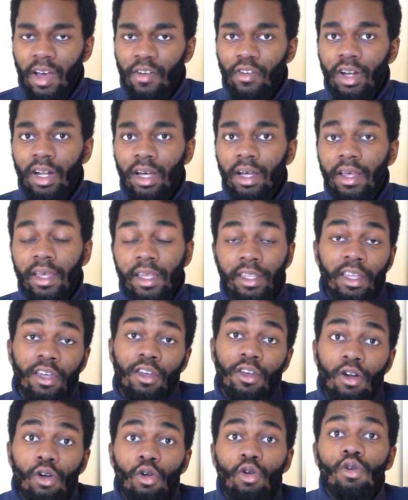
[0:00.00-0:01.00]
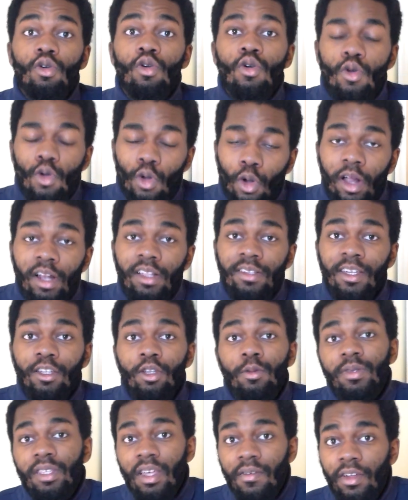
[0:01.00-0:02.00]
Bah voilà, et d'ailleurs, aura laissé un
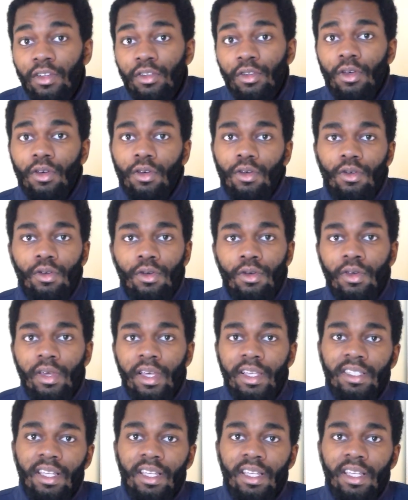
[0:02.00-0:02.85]
observateur euh,